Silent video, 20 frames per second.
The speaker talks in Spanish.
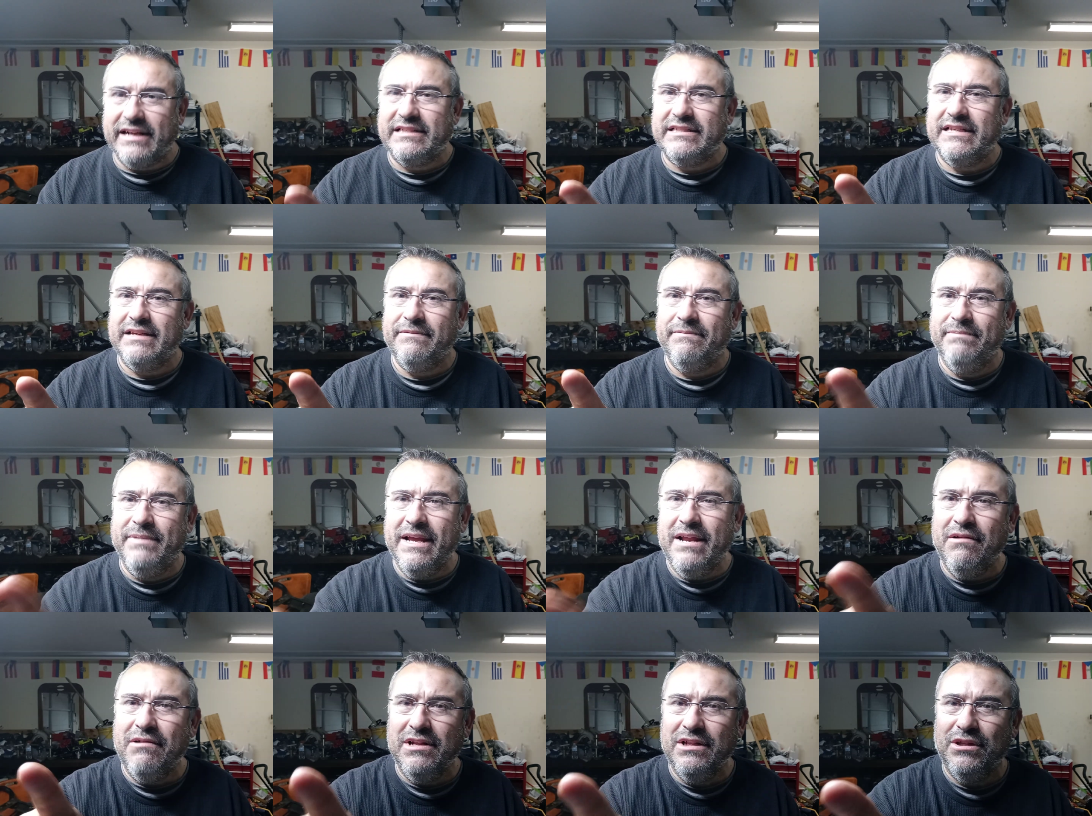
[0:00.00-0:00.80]

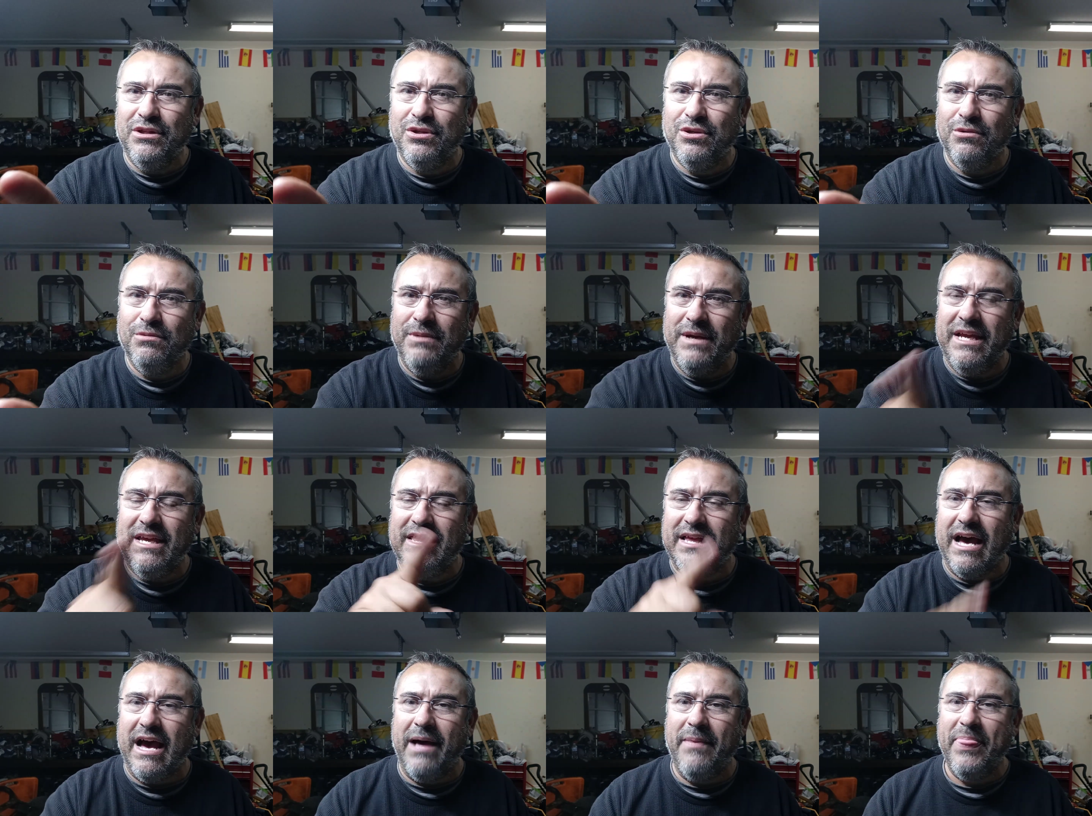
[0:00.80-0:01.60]
recibirlo en tu
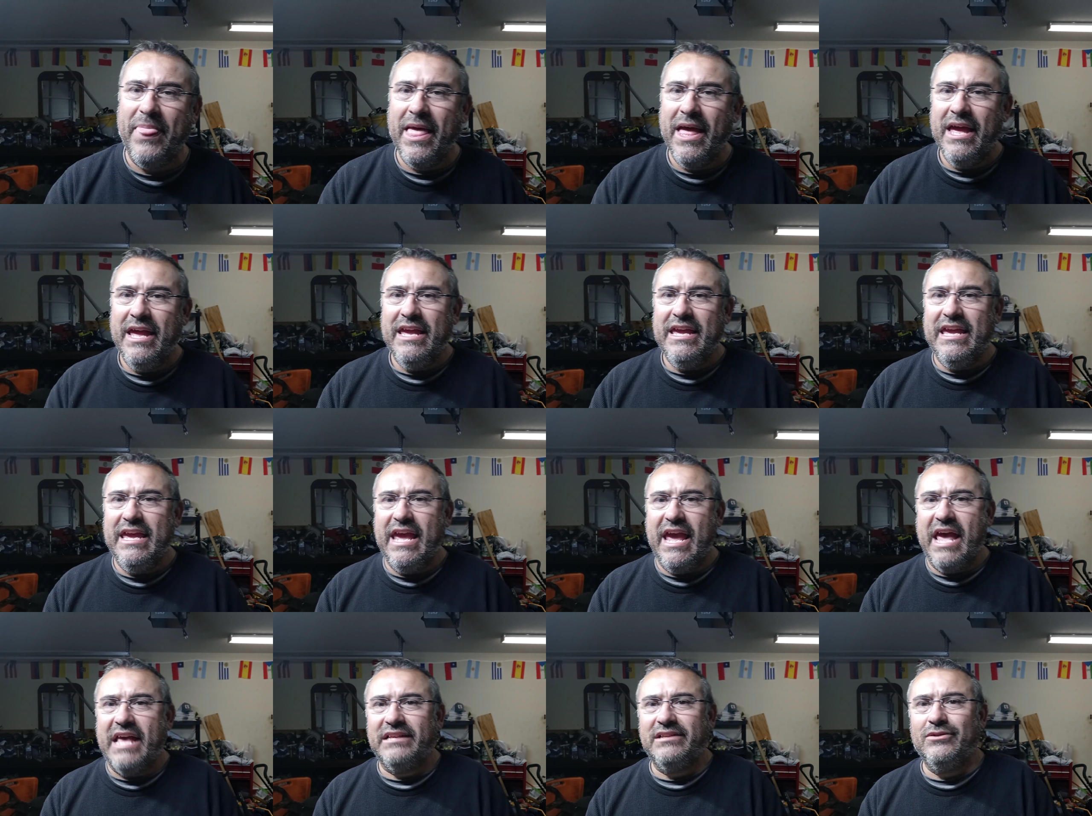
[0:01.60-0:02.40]
vida
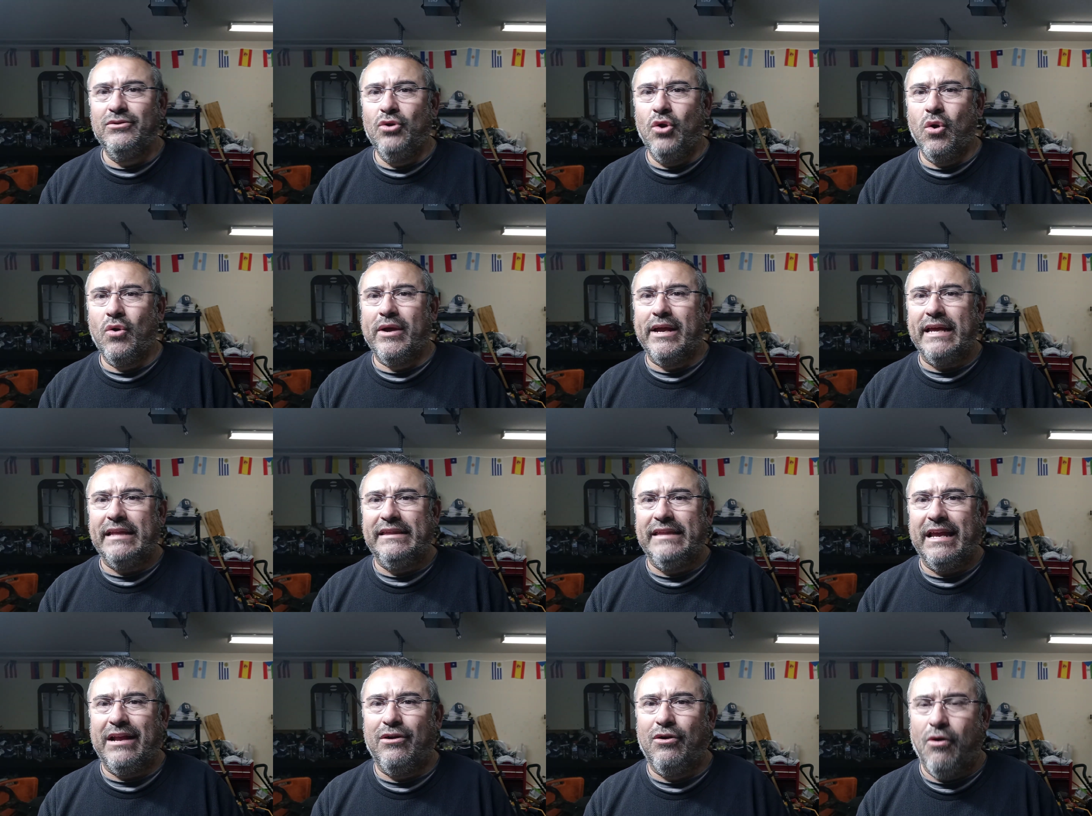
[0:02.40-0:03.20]
y es lo que
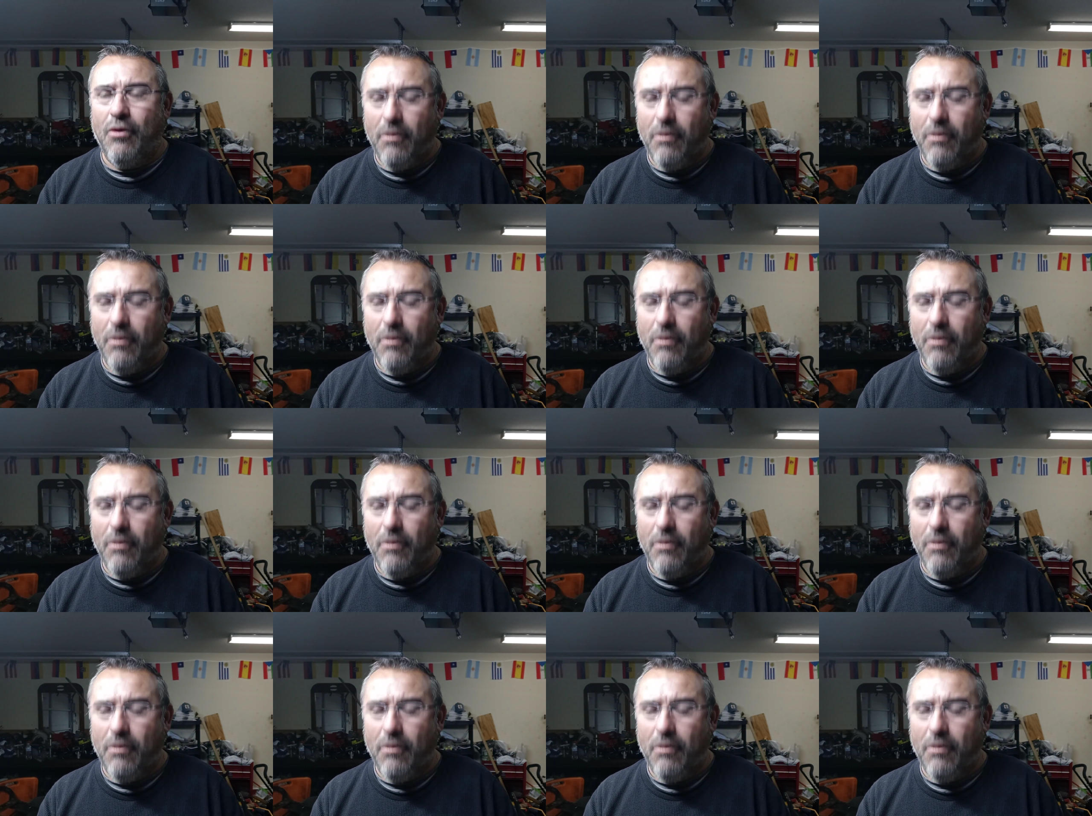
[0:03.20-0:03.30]
te